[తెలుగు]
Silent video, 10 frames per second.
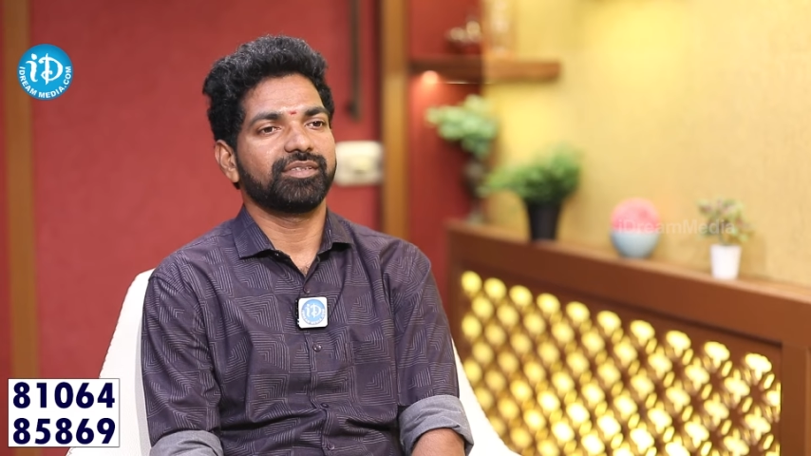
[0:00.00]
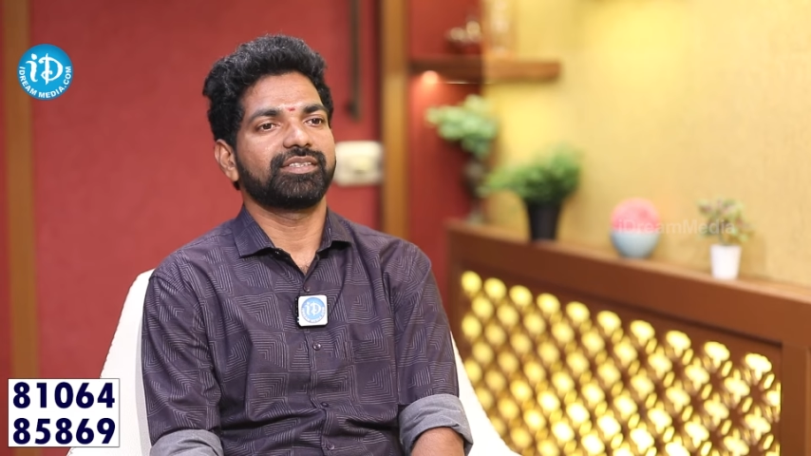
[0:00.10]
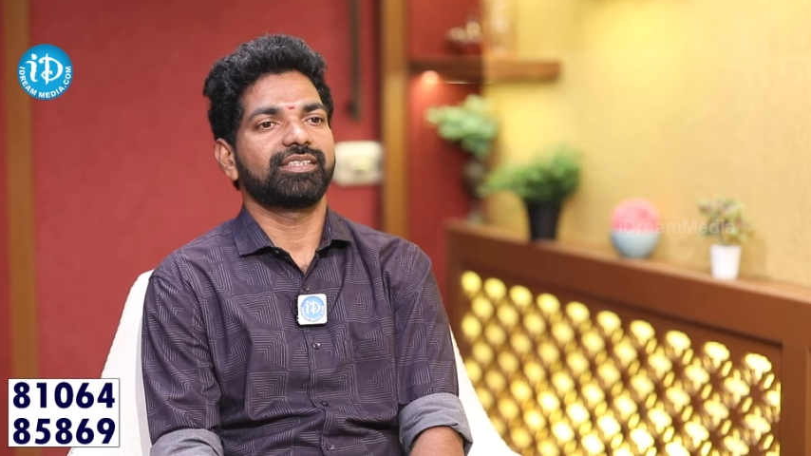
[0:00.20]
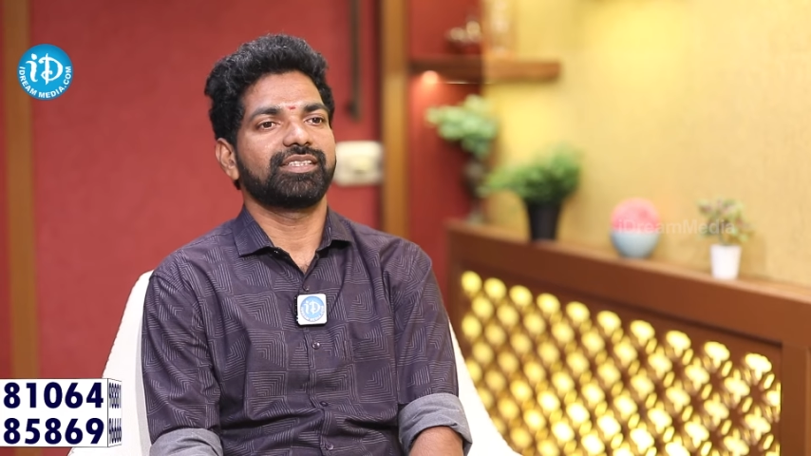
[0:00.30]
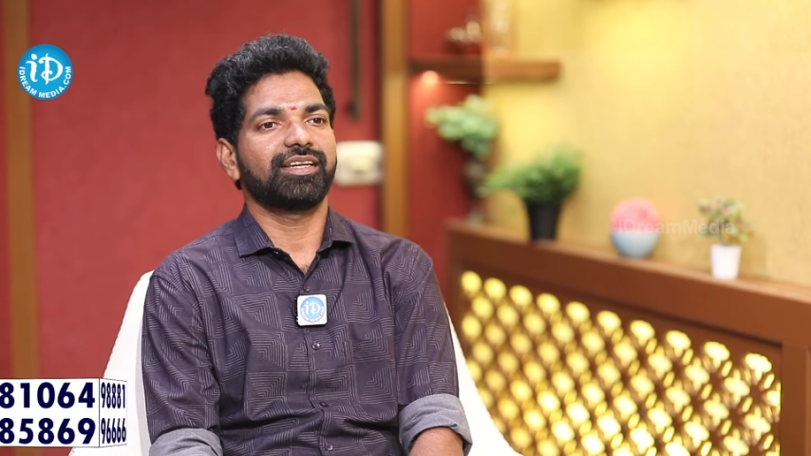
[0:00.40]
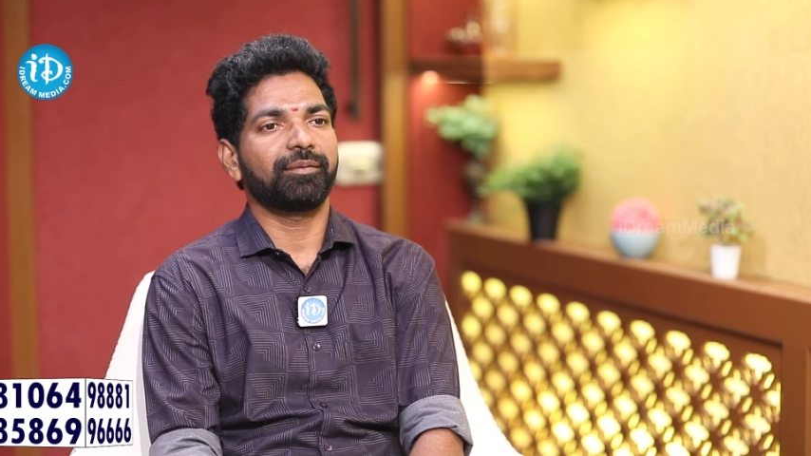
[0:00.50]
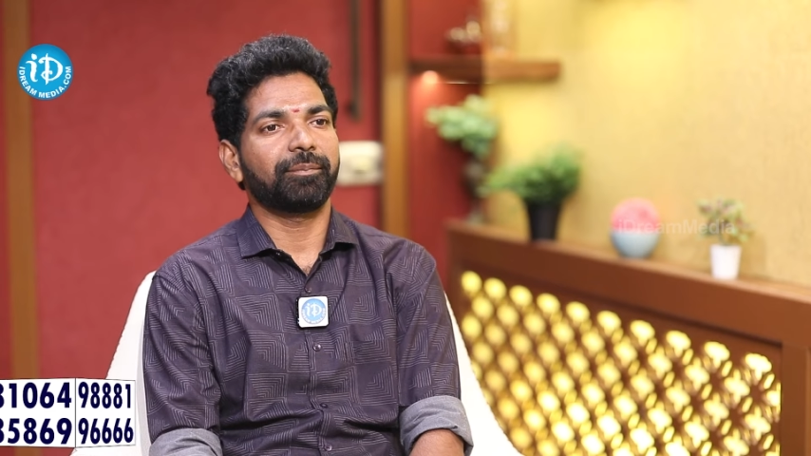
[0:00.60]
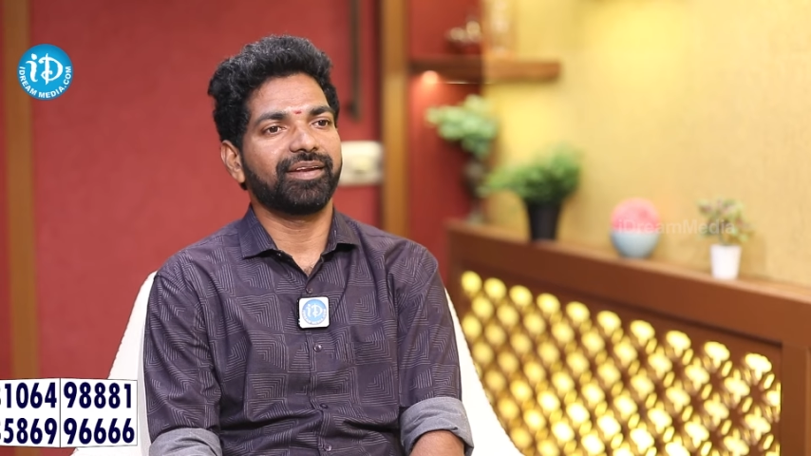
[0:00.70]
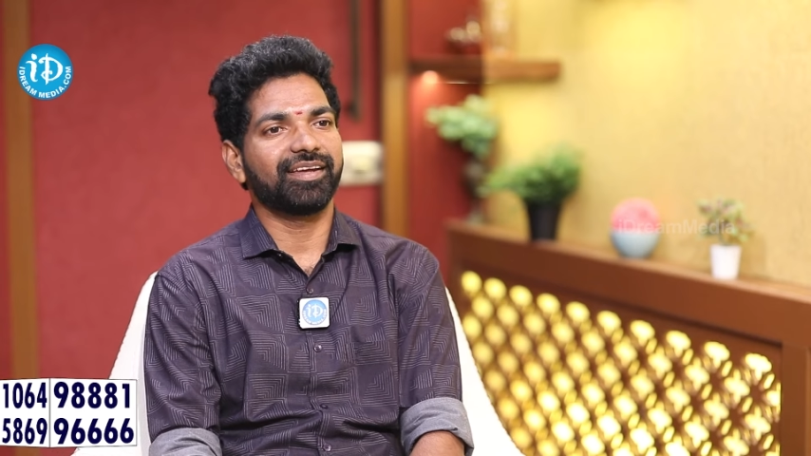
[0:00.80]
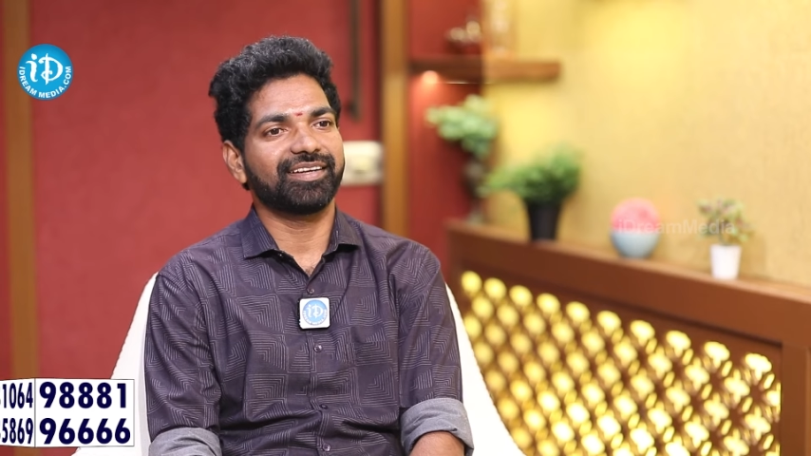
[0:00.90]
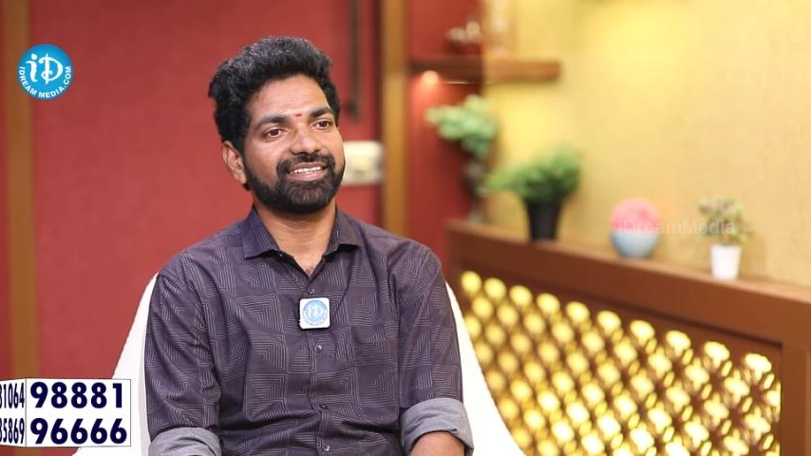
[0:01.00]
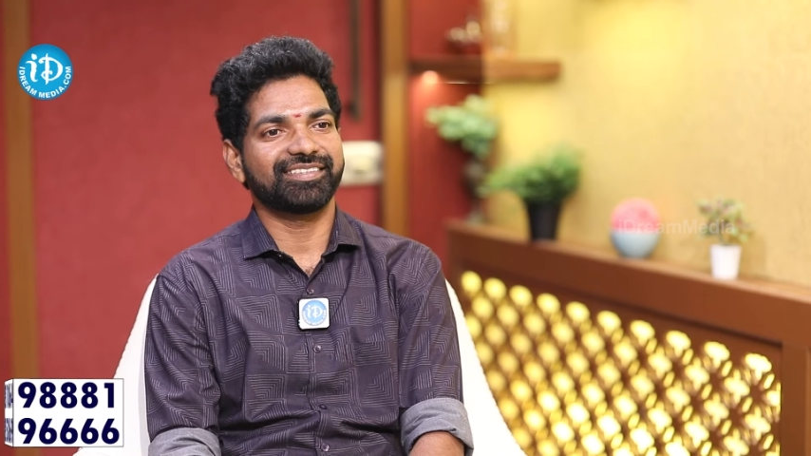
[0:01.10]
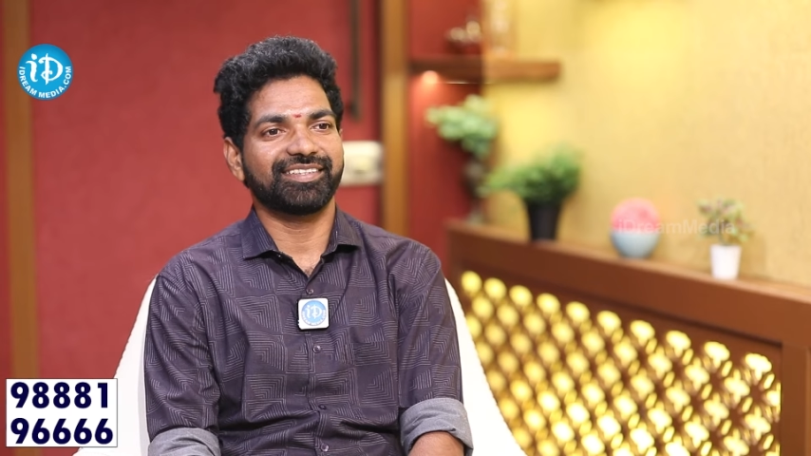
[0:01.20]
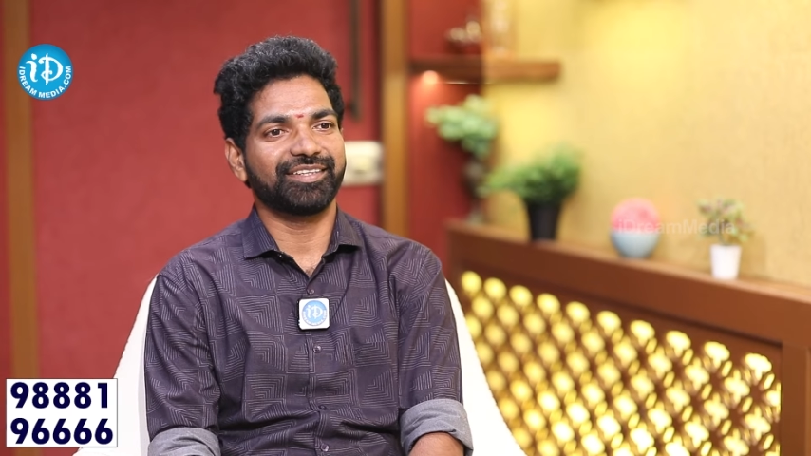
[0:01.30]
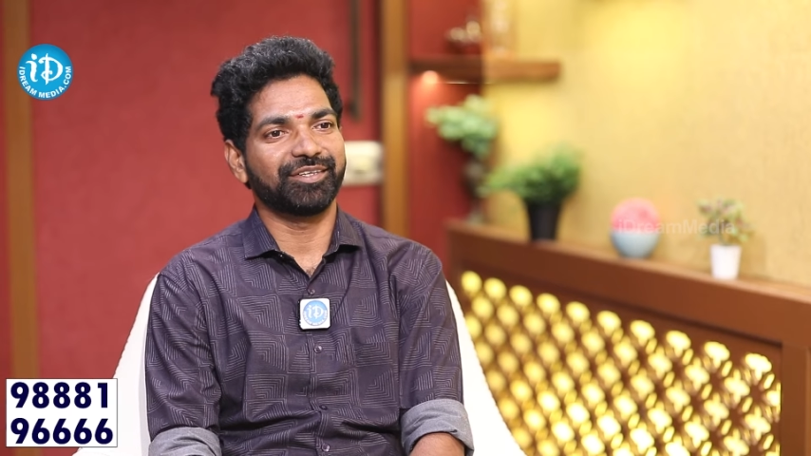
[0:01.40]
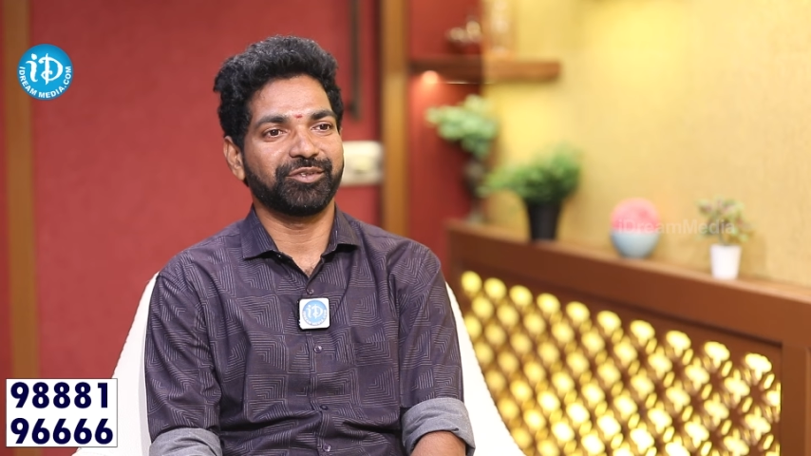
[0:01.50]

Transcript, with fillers: సిరిసిల్ల పిల్ల అనేసి